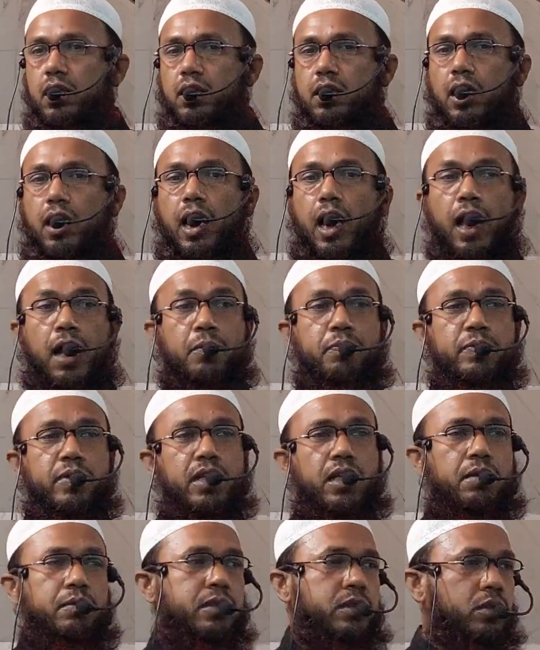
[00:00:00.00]
তাহলে আপনি
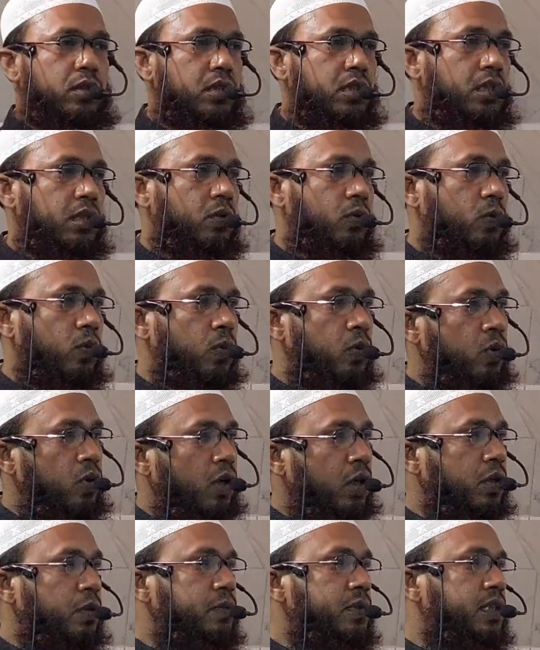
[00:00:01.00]
আমি যদি কোনো
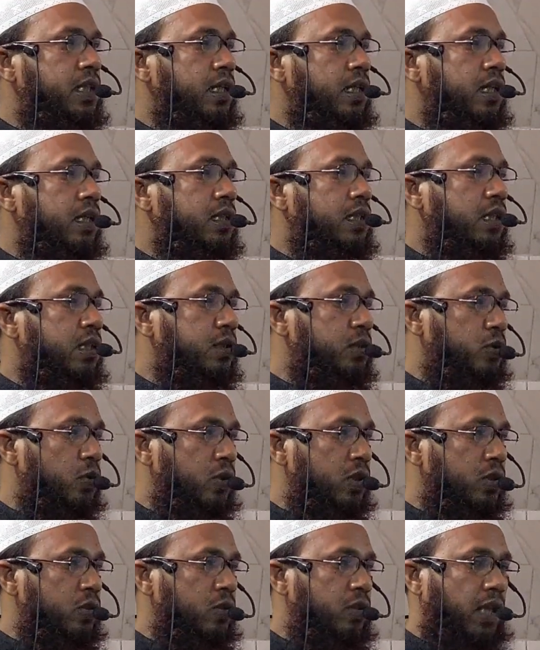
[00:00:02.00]
রকম শিরকের সাথে
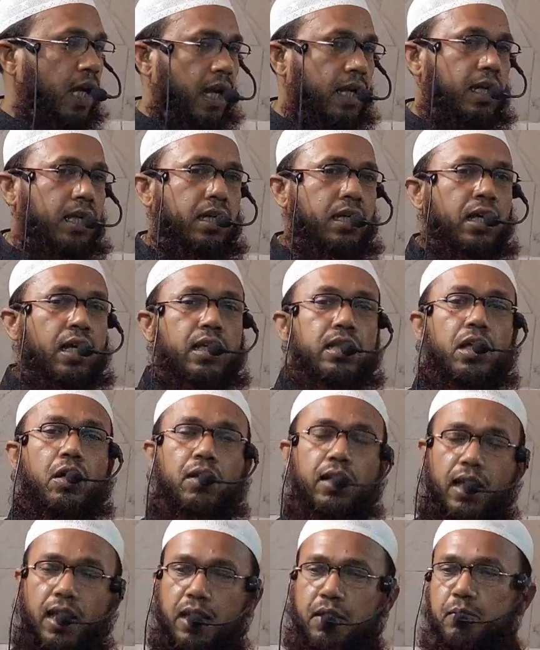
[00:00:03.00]
জড়িত থাকি
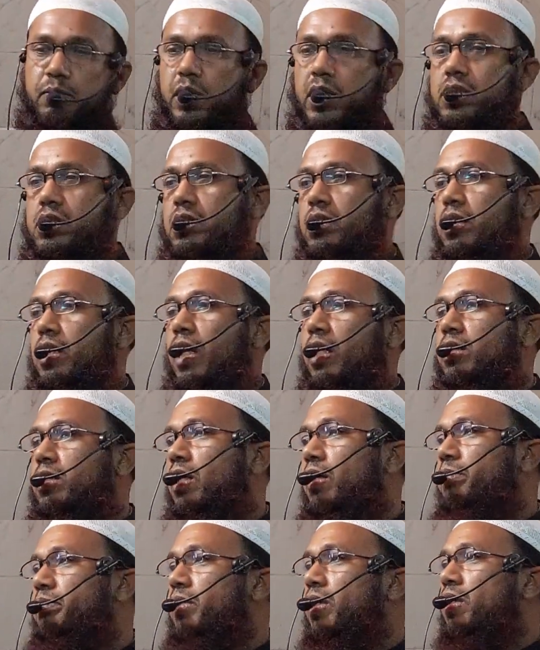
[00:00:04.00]
তাহলে এই মসজিদে আসা
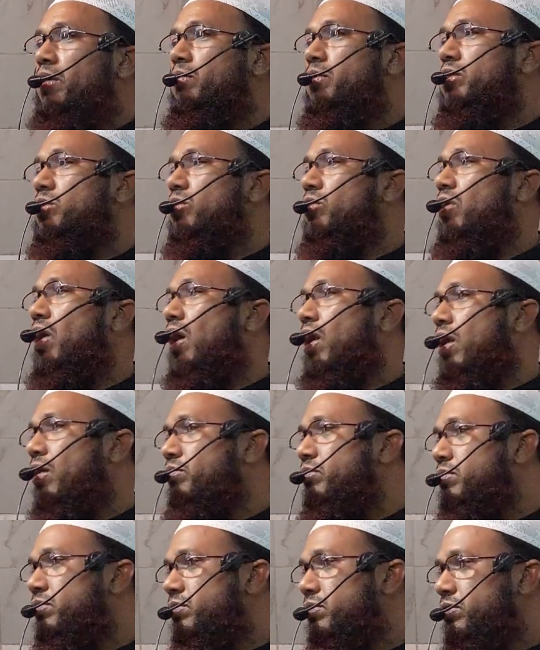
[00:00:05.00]
আপনার আমার জন্য হারাম
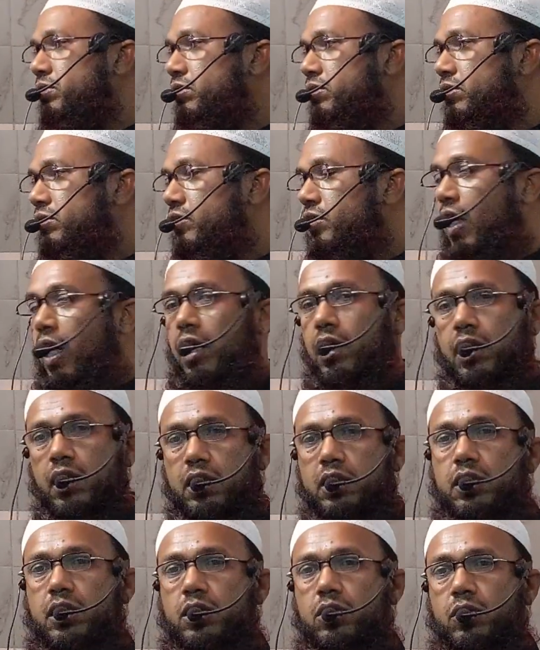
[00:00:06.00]
আল্লাহ
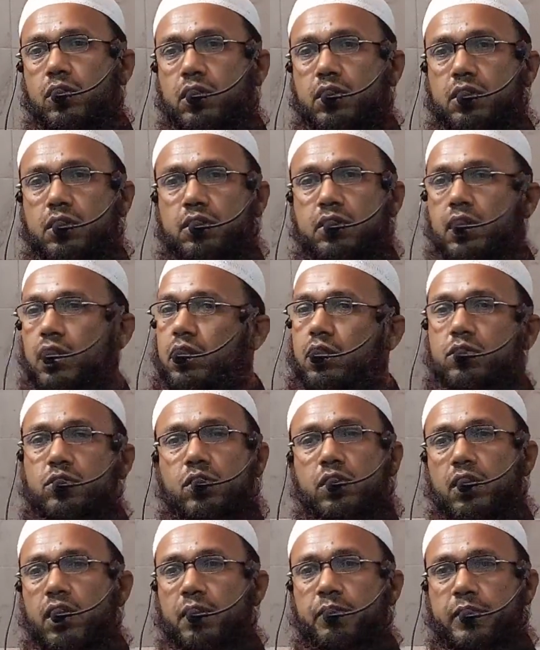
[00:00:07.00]
নিষিদ্ধ করেছেন যে এটার
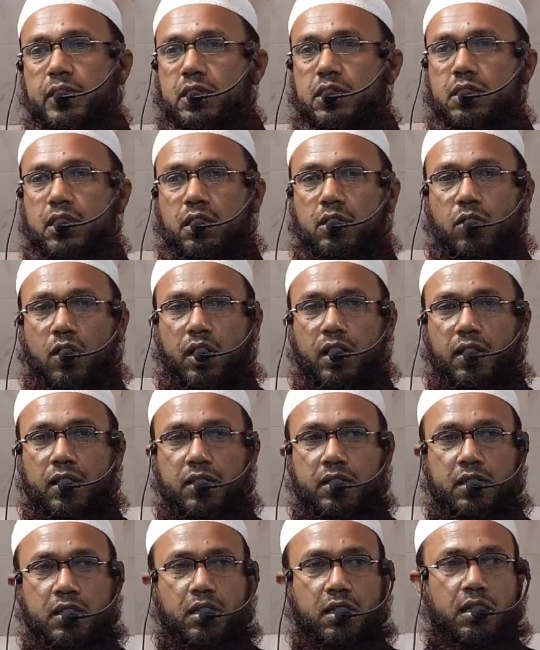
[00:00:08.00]
জন্য এই মসজিদ নয়
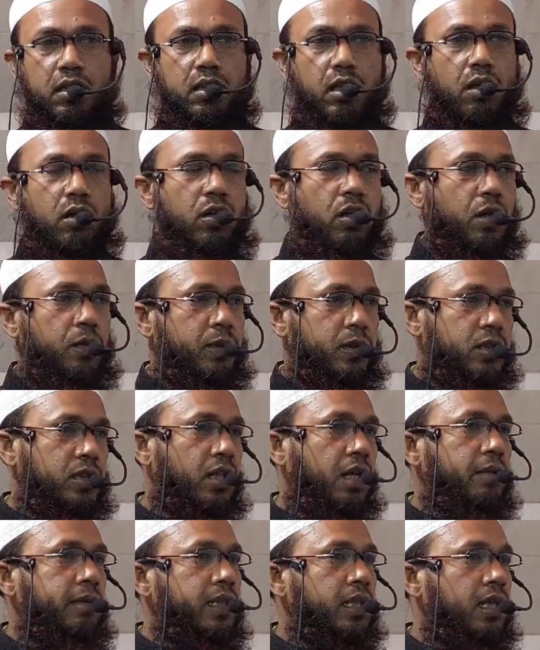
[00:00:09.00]
তাহলে
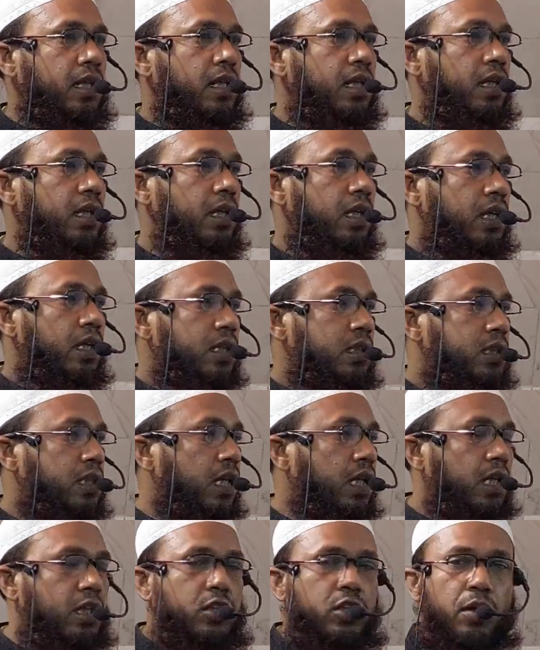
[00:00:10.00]
অবশ্যই আমাদেরকে
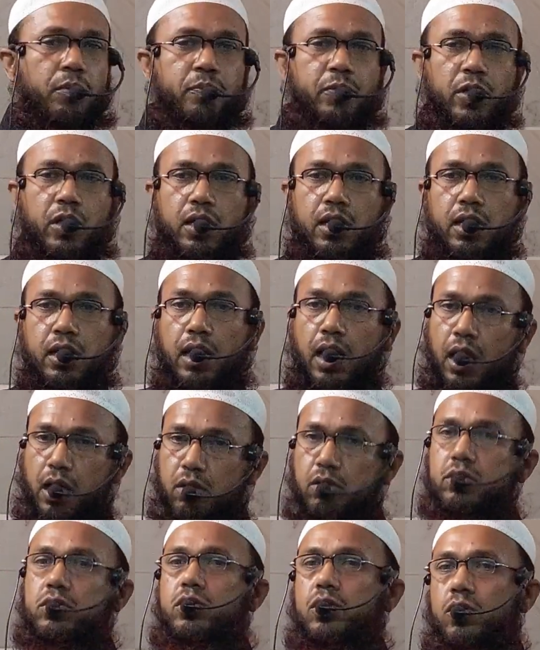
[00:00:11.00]
শিরিক সম্পর্কে জ্ঞান
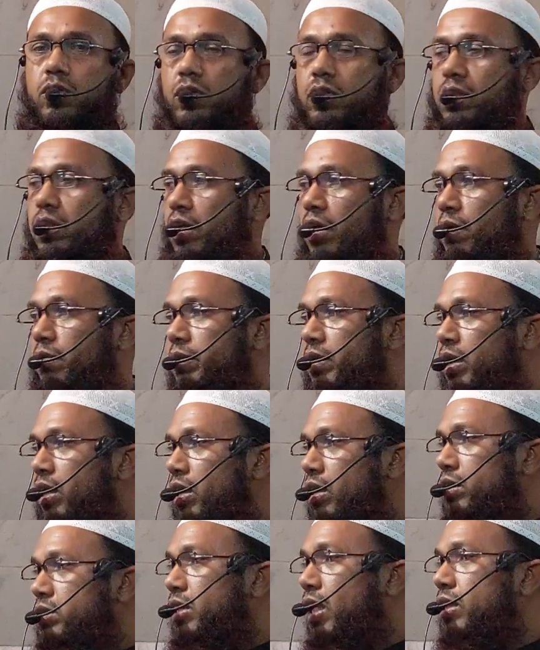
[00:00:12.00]
অর্জন করতে হবে
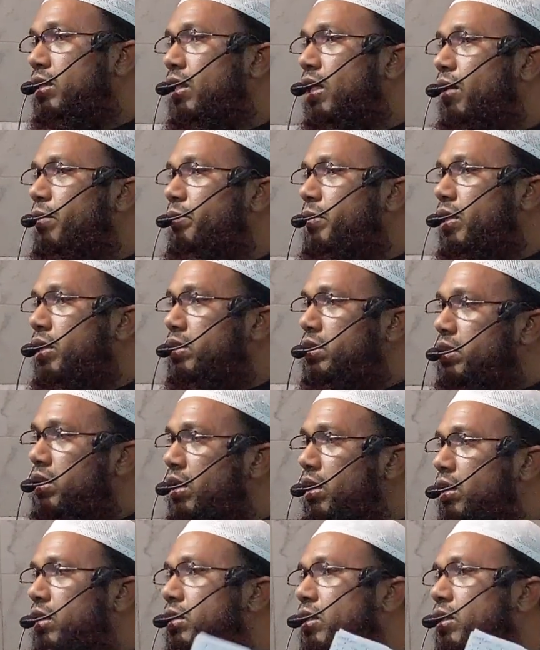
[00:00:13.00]
যাতে আমরা শিরিক